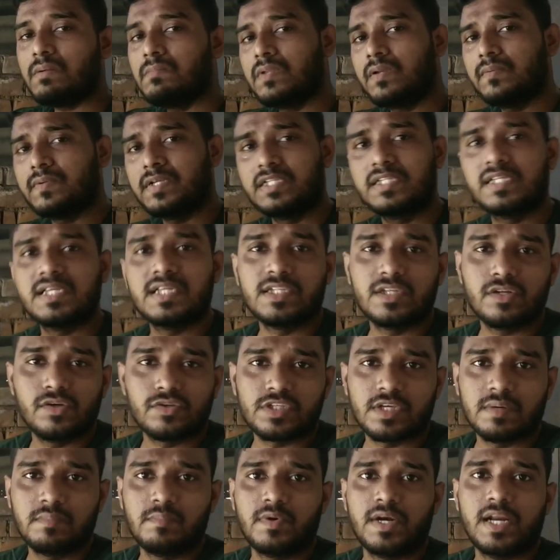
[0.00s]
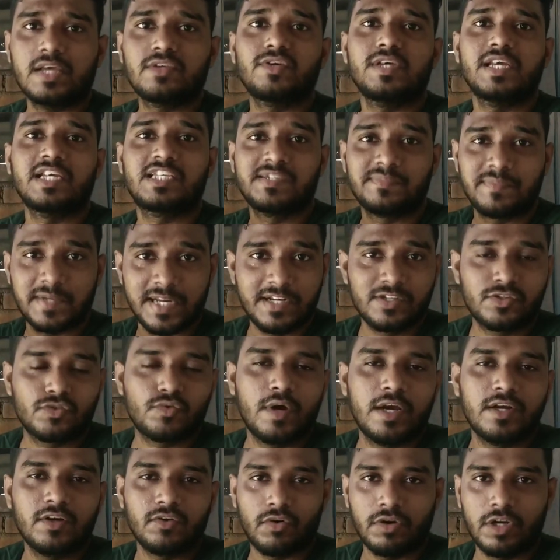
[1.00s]
जब इतने दिनों से मेरा जो एक्सपीरियंस
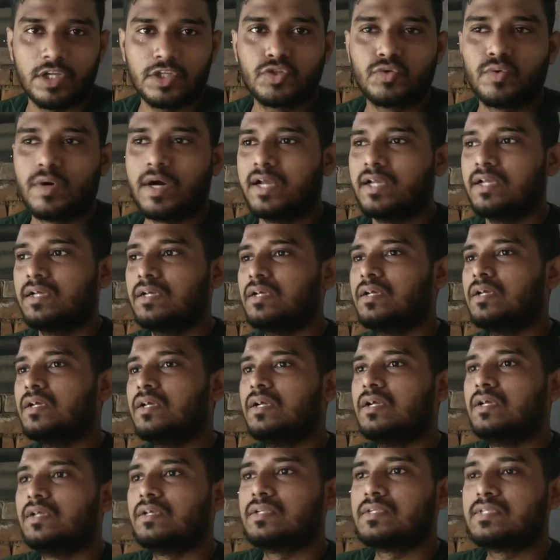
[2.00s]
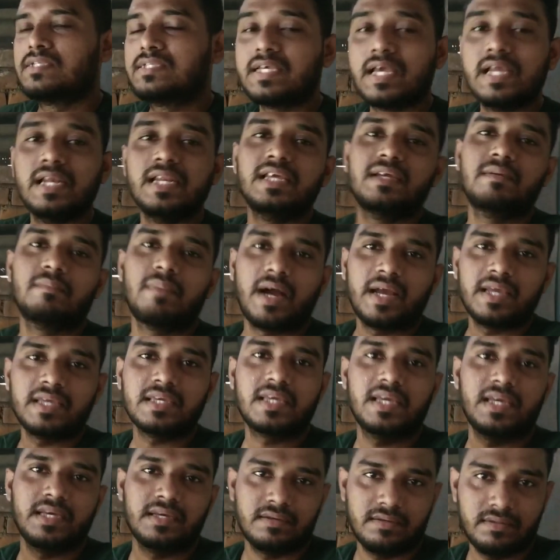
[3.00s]
हुआ है नॉलेज हुआ है सेलिंग
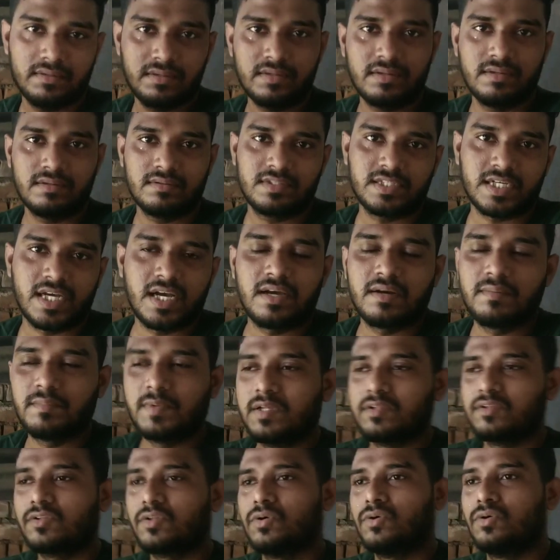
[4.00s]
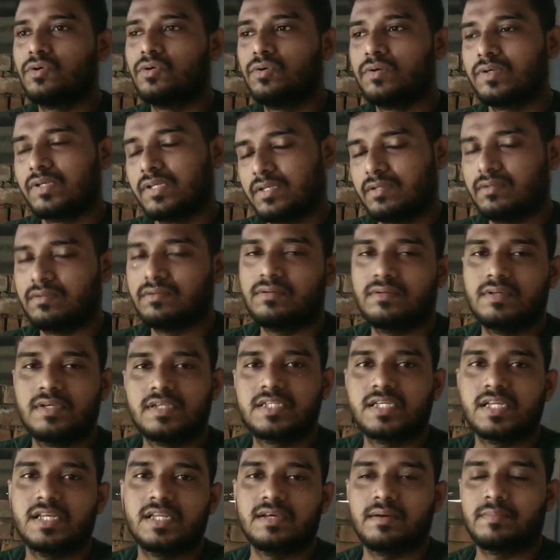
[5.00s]
बाइंग के चक्कर में तो
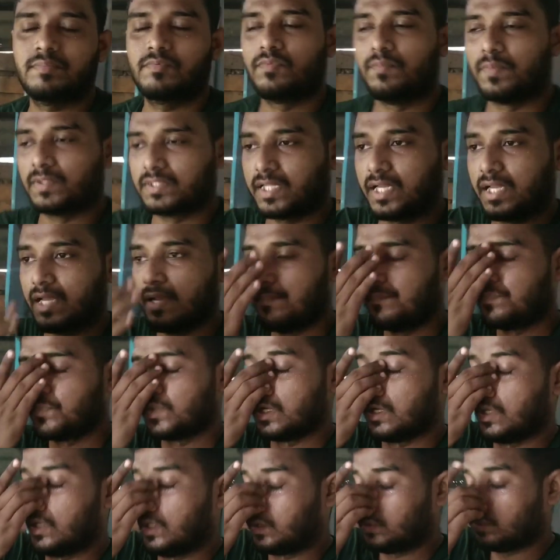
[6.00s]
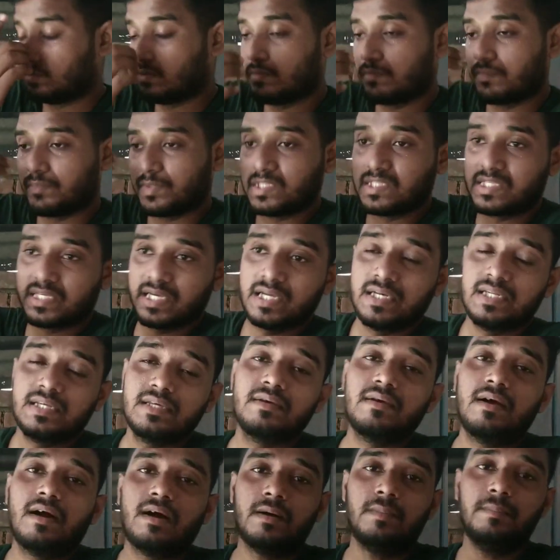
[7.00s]
इसीलिए आपको बताया तो
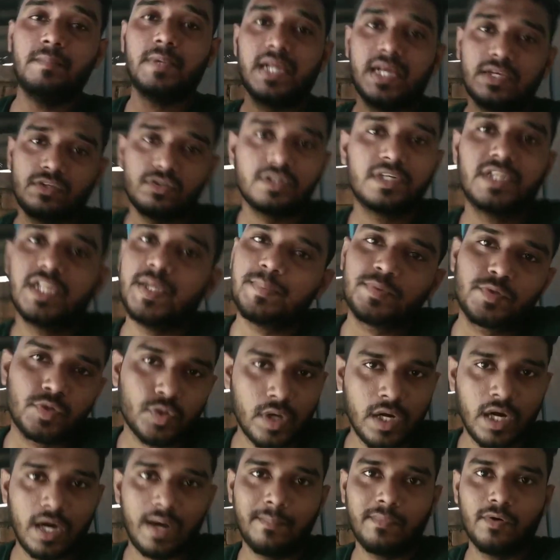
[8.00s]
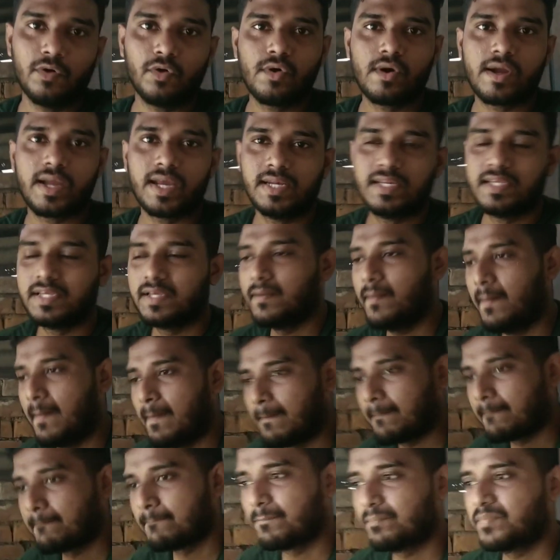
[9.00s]
बेसिकली मेरा जो टिप्स होगा आप लोगों के लिए
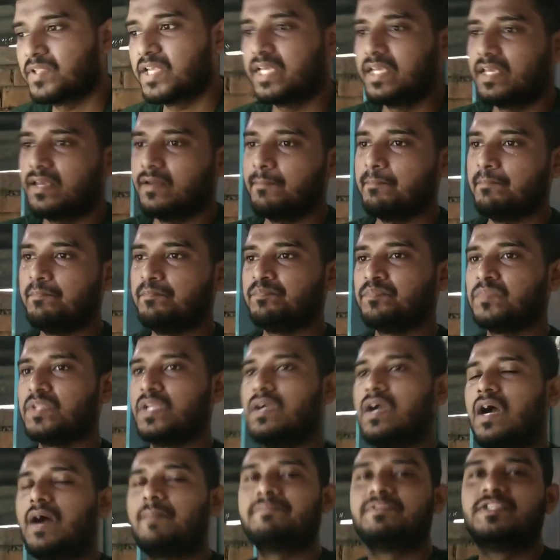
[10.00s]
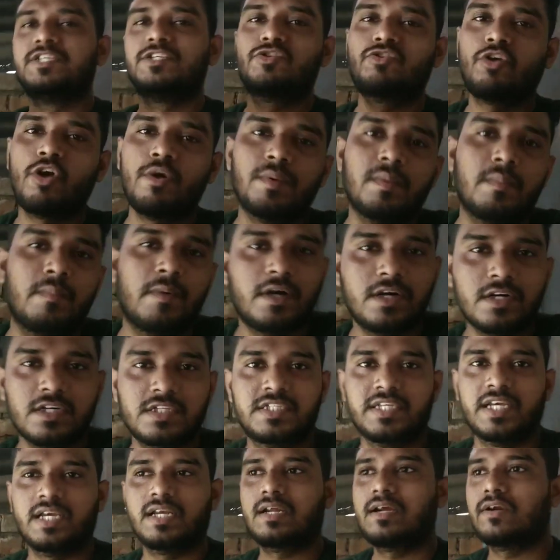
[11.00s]
देखिए अब जिसको भी
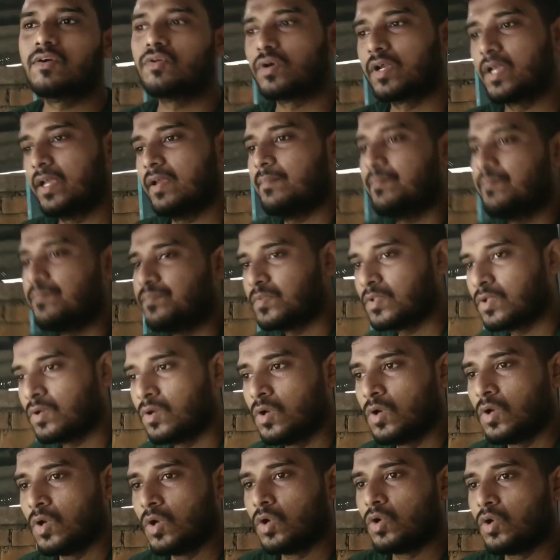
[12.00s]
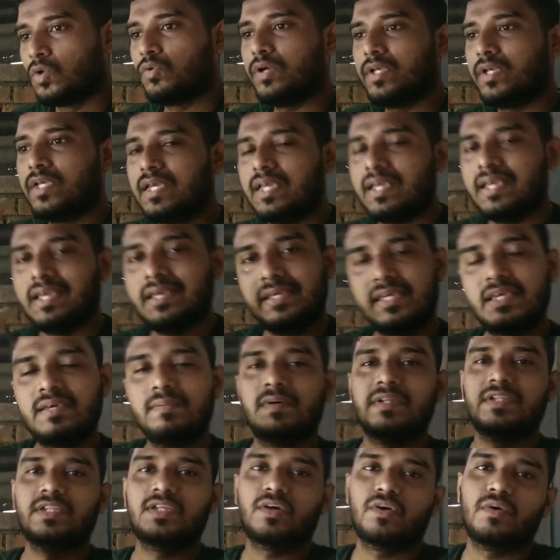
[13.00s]
बर्ड सेल करोगे कोई एक ही
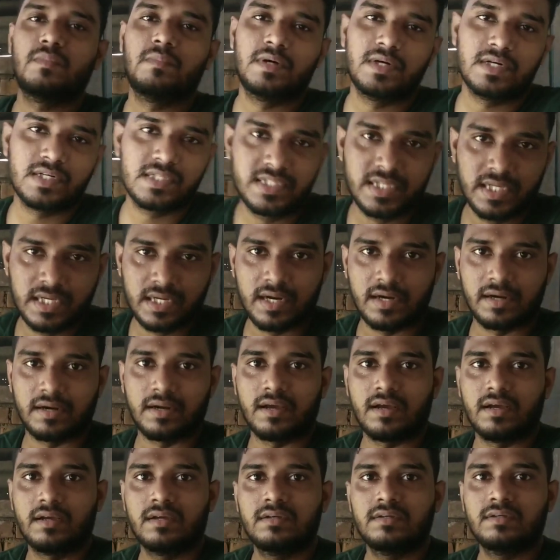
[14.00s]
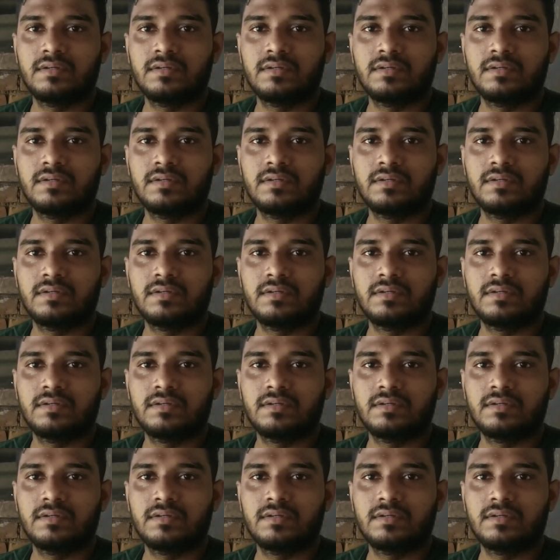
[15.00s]
बंदे को बर्ड सेल करना